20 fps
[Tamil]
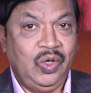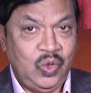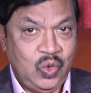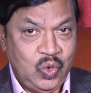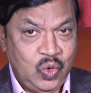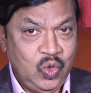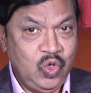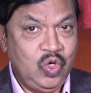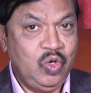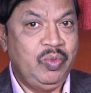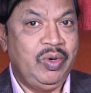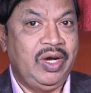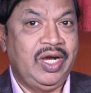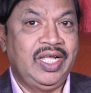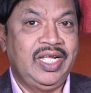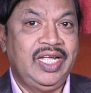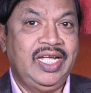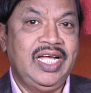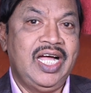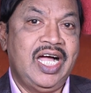நூறு
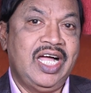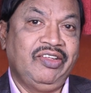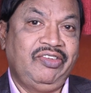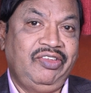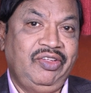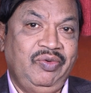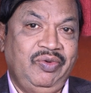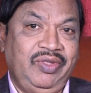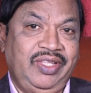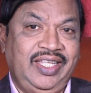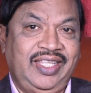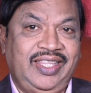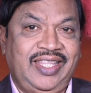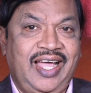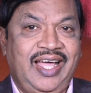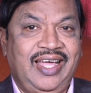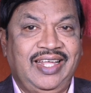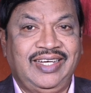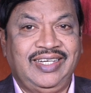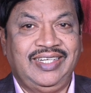மடங்கு
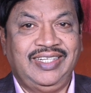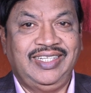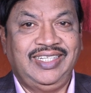ஆசிர்வதித்தார்